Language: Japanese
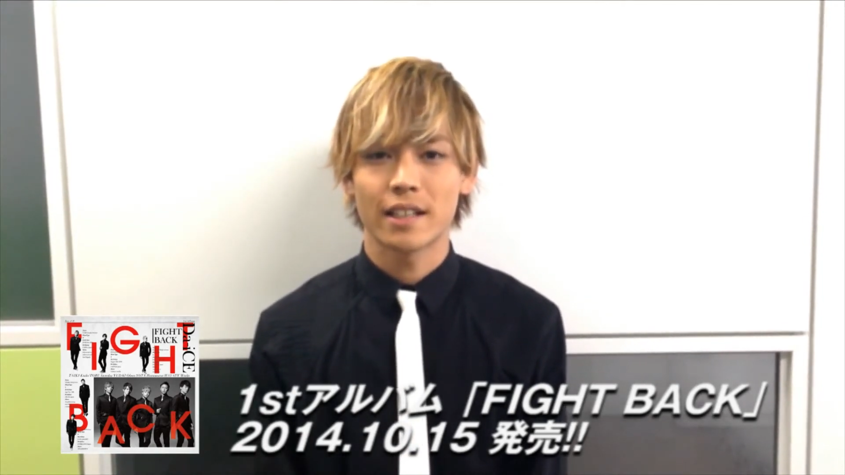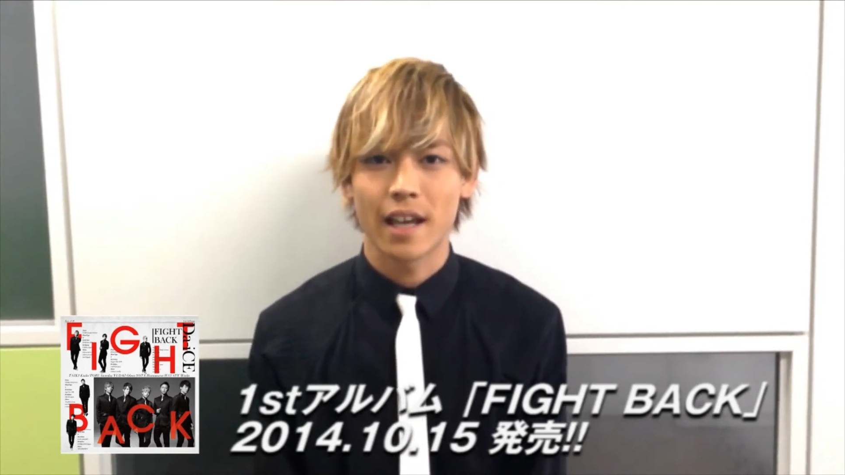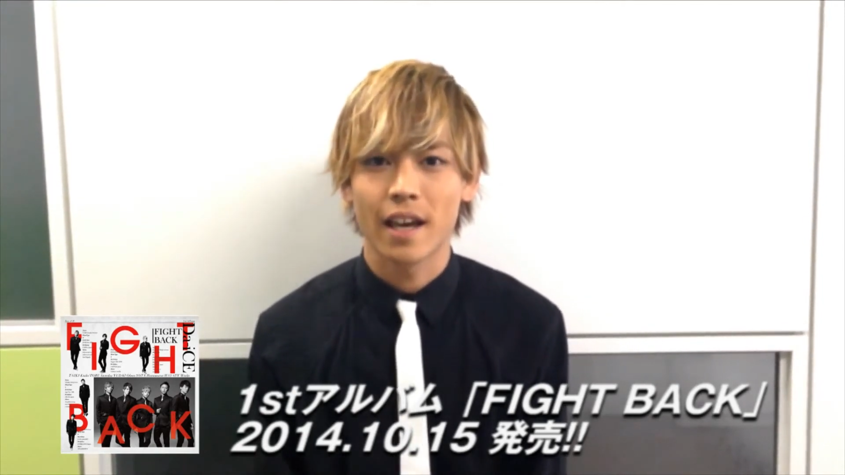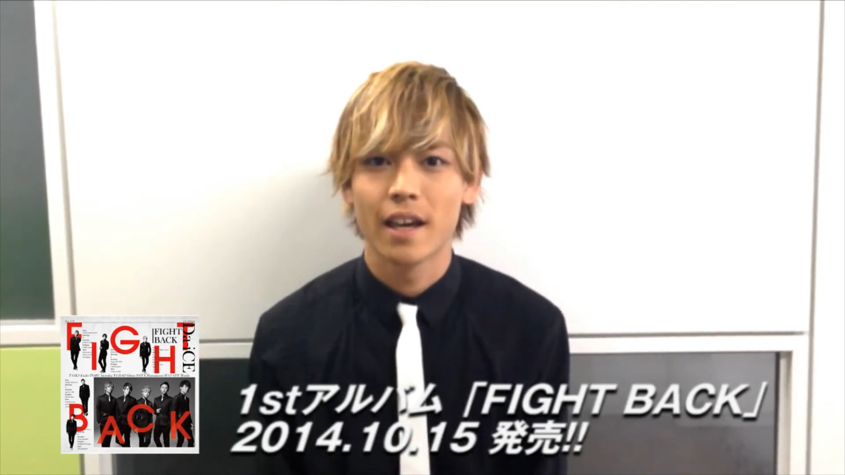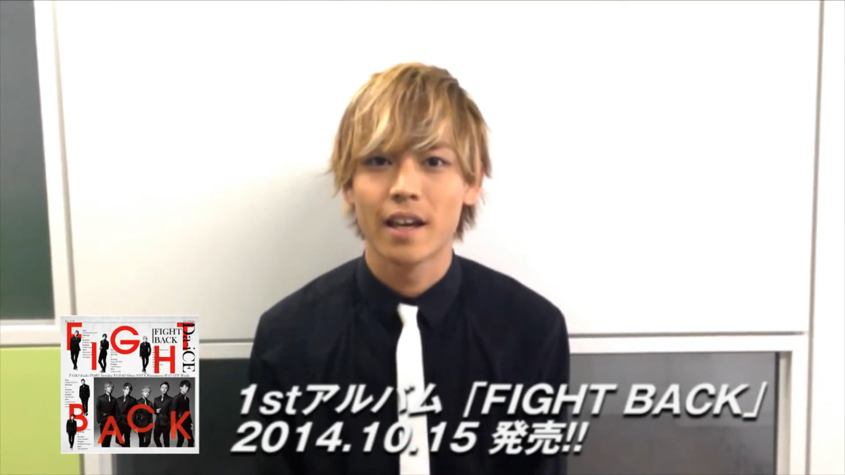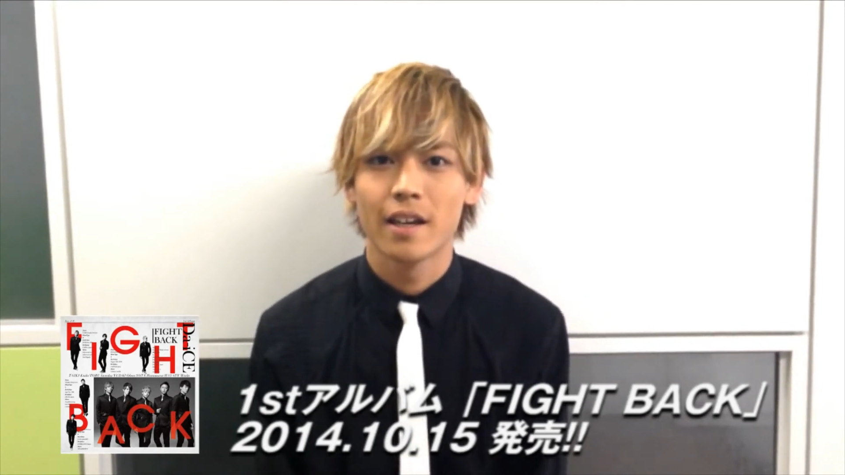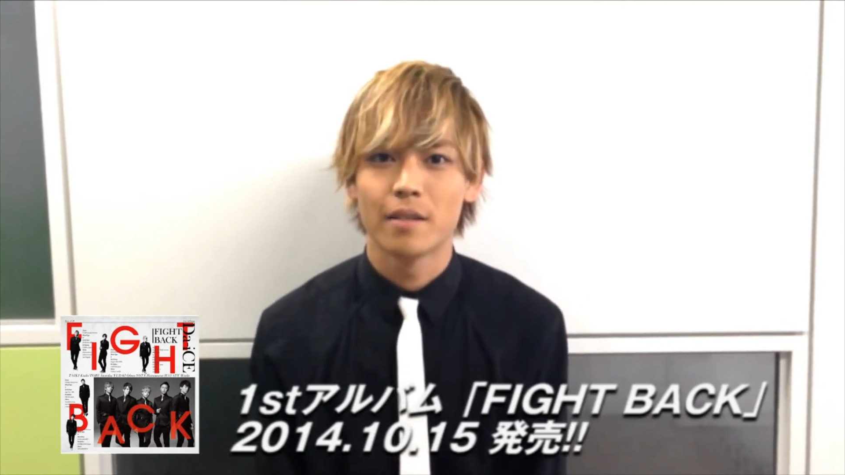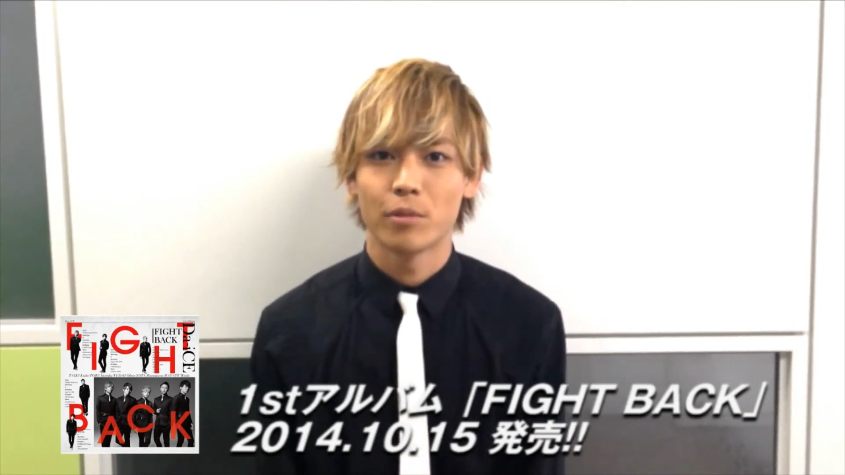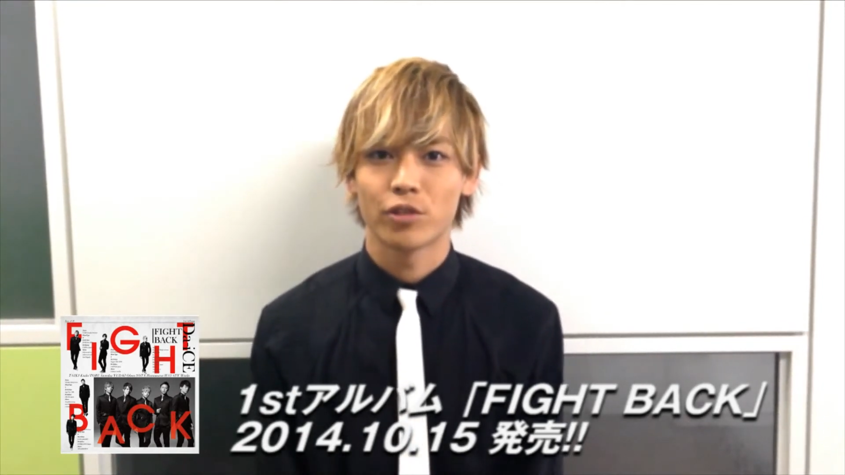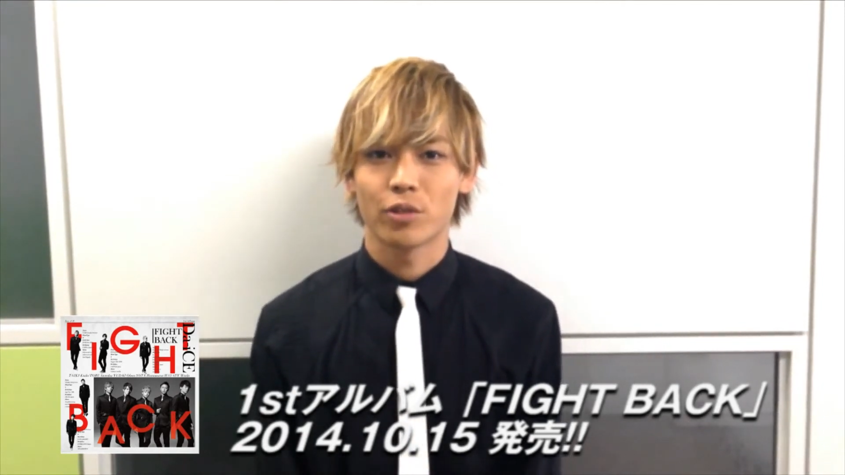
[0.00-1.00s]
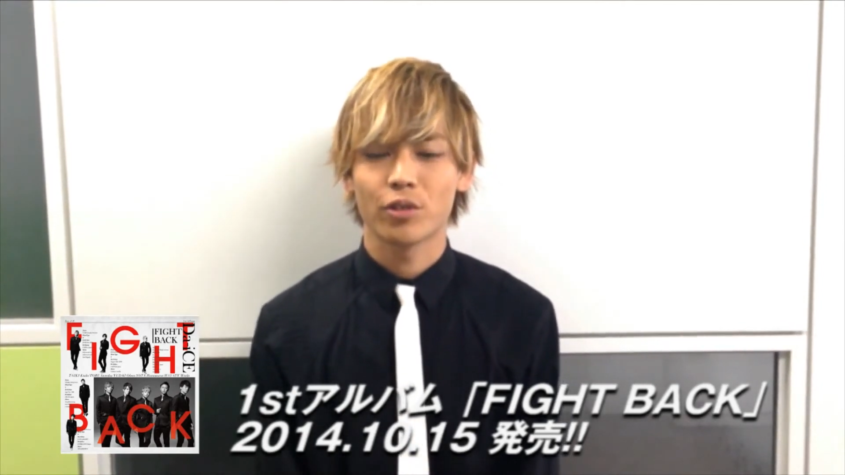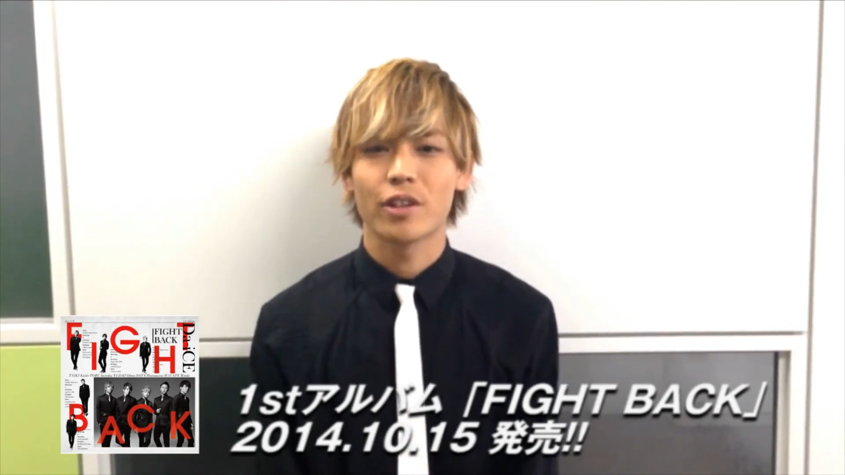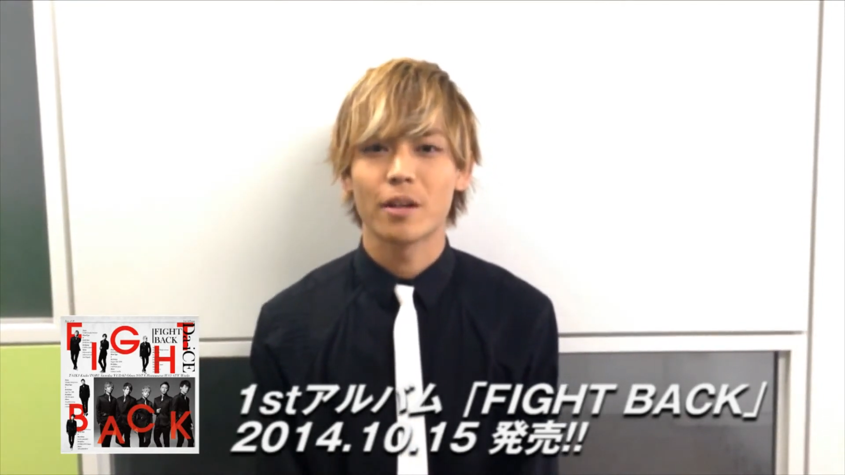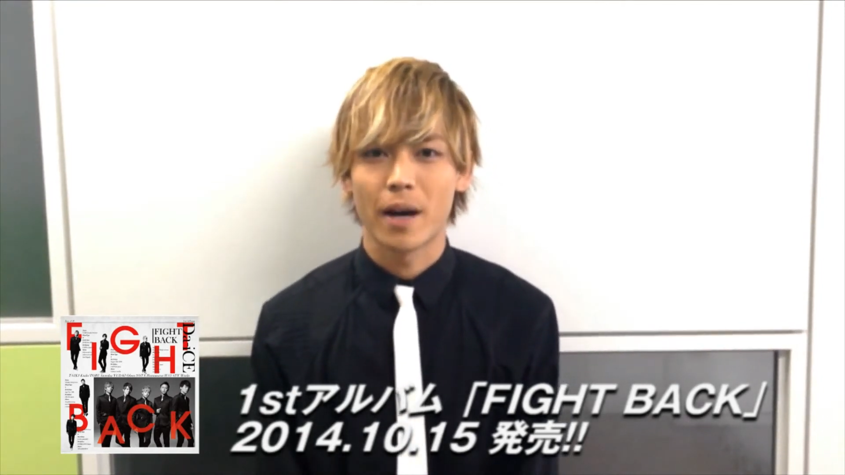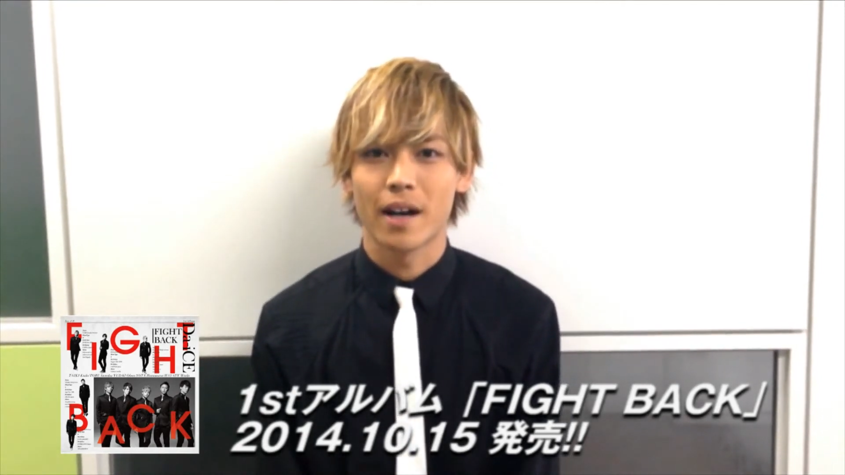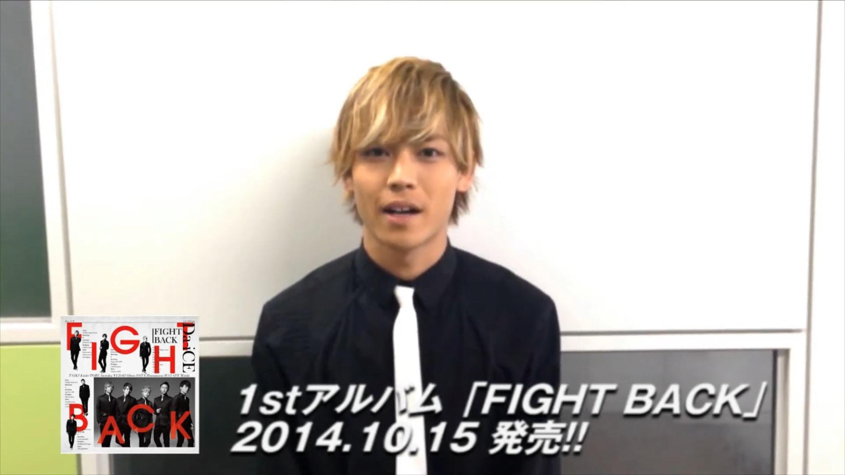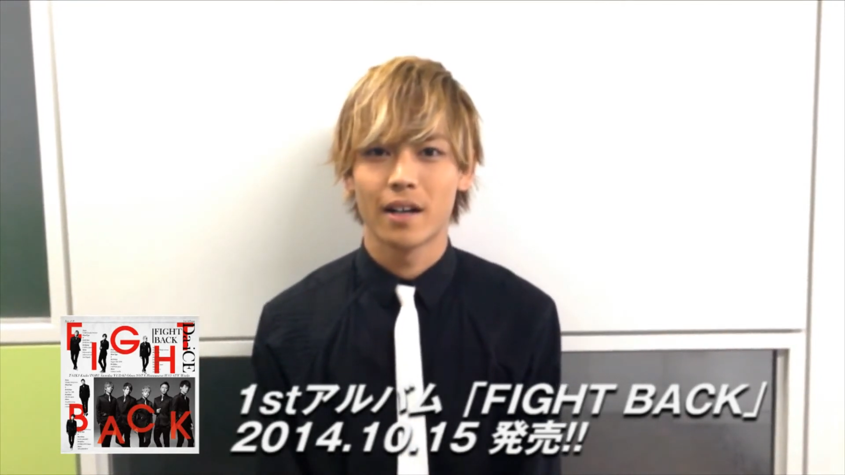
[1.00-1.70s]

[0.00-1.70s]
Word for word: てもしよろしければ